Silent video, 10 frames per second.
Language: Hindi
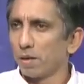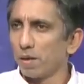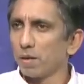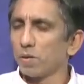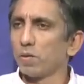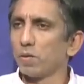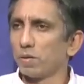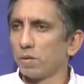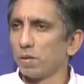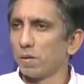ये जो
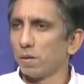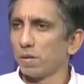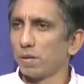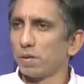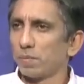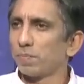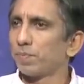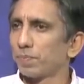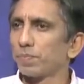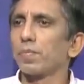आ, ये जो
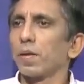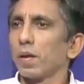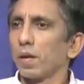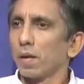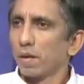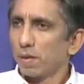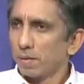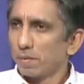इसको तो